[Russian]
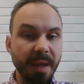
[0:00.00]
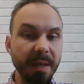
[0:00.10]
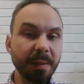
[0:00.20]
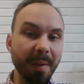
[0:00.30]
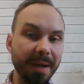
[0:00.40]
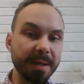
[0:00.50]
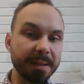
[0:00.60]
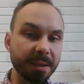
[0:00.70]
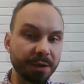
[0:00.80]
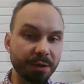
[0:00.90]
Это
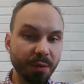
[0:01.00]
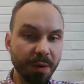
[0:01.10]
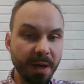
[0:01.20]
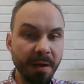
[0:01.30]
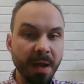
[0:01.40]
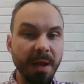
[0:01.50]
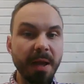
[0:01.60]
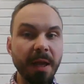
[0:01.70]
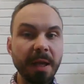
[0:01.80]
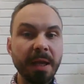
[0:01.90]
полезная история,
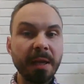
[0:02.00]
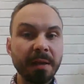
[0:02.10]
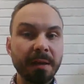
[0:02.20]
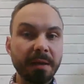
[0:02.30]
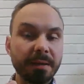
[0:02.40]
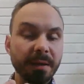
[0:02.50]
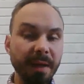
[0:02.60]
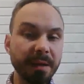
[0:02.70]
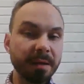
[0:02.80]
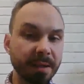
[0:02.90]
и э,
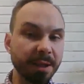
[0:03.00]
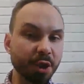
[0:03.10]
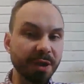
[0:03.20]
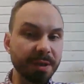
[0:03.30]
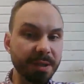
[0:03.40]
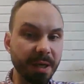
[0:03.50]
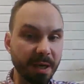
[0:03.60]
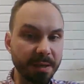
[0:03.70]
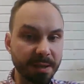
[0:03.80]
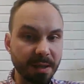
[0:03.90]
это достаточно
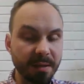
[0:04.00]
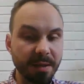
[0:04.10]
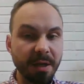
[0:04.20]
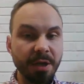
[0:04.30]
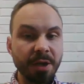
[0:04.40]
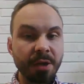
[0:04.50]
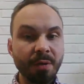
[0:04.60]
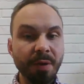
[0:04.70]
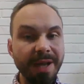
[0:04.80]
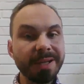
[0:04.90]
интересно.
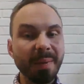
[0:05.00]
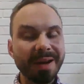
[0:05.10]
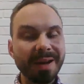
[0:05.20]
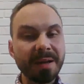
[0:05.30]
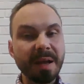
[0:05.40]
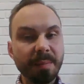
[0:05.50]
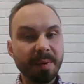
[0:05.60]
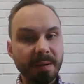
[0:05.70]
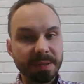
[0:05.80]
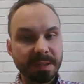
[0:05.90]
Но это пока не
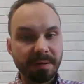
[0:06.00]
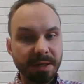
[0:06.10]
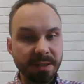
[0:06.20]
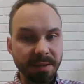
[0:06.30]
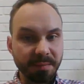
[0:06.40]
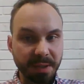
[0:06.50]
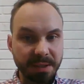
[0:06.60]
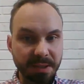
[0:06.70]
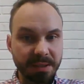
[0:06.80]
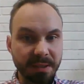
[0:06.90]
про образовательный
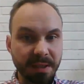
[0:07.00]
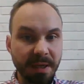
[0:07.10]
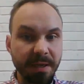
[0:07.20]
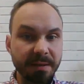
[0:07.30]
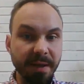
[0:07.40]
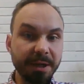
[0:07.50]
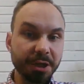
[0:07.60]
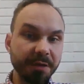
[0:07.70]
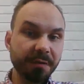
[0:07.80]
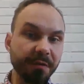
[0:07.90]
процесс.
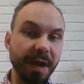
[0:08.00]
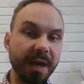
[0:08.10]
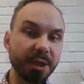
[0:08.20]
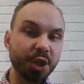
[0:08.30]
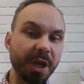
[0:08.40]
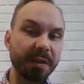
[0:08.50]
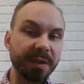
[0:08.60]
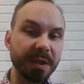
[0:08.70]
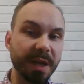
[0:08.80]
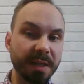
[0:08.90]
Дальше VR
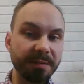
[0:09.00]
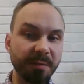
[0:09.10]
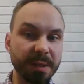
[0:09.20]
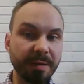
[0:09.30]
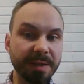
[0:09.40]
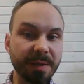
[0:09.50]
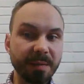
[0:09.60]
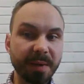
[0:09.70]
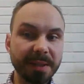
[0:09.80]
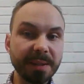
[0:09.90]
начинает внедряться в
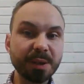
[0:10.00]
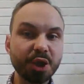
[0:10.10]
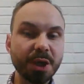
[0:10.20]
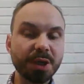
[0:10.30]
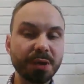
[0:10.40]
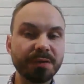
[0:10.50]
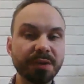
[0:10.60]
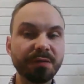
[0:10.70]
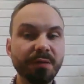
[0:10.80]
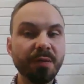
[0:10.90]
образовательный процесс чаще
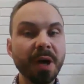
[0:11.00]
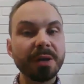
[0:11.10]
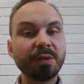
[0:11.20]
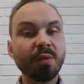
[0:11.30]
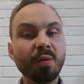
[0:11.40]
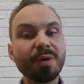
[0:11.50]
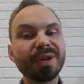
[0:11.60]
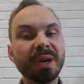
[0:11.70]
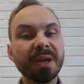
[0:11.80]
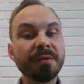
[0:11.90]
всего на
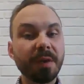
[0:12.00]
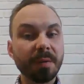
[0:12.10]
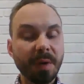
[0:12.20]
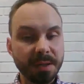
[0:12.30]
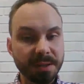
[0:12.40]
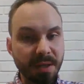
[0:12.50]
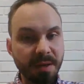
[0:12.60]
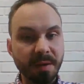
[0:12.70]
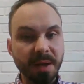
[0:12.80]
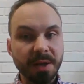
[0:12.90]
уроках
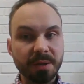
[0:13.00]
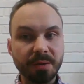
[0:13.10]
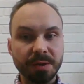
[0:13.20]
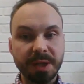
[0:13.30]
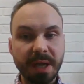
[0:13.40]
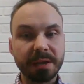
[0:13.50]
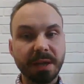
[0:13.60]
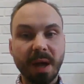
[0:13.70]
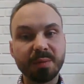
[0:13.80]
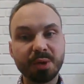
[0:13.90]
информатики. То есть
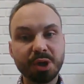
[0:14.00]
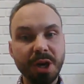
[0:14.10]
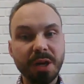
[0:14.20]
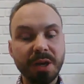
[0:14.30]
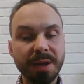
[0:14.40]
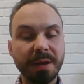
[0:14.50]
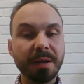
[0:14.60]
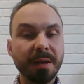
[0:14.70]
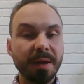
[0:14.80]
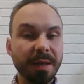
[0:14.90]
это
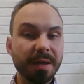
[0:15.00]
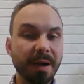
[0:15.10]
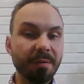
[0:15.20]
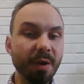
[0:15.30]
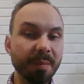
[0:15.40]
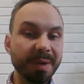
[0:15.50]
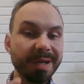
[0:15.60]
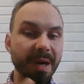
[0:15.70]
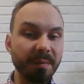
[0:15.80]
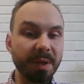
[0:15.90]
обучение игровое
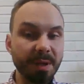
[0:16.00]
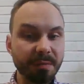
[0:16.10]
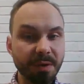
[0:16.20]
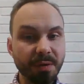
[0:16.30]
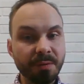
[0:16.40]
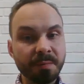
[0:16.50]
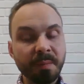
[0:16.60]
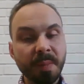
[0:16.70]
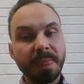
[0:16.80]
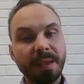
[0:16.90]
программированию,
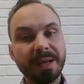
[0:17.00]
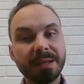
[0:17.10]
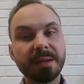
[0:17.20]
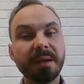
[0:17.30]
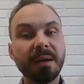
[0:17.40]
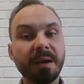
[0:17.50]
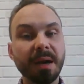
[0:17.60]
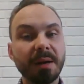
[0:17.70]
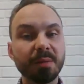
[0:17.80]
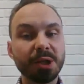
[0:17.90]
это
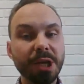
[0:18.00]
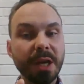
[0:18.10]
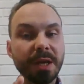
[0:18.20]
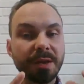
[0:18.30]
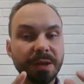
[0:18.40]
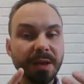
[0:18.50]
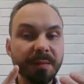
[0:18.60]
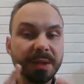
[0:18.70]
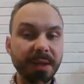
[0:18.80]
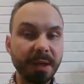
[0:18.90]
обучение
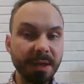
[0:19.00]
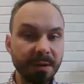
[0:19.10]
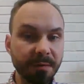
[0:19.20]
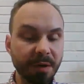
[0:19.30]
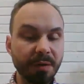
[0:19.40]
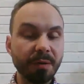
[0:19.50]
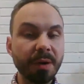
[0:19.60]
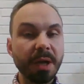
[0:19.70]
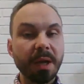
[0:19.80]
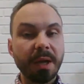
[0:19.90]

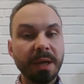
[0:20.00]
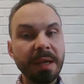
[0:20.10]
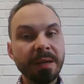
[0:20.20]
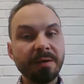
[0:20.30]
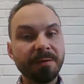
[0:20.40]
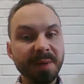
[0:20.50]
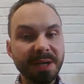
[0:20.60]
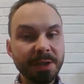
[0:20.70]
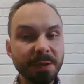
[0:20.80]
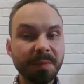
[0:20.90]
3D-моделированию и, в
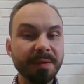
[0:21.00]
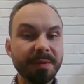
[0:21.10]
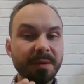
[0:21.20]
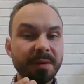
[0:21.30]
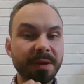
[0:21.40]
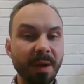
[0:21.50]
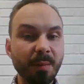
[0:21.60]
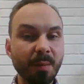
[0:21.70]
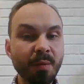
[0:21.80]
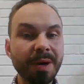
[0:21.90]
принципе, э,
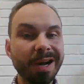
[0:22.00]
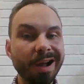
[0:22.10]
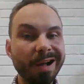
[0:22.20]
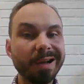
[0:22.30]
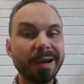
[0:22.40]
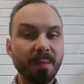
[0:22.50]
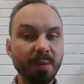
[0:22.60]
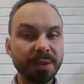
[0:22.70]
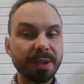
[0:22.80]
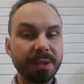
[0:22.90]
тому, как
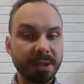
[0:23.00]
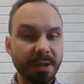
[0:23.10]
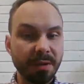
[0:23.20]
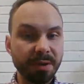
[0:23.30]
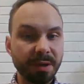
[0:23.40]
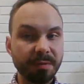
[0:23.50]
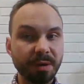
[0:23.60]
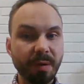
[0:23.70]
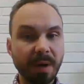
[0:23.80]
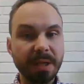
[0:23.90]
работает технология
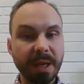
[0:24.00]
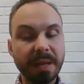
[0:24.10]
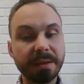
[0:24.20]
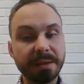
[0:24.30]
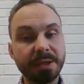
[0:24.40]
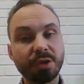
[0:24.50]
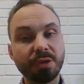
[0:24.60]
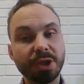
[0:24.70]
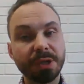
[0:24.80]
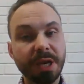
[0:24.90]
виртуальной реальности с
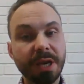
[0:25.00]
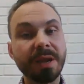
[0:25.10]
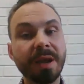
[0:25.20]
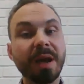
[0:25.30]
точки зрения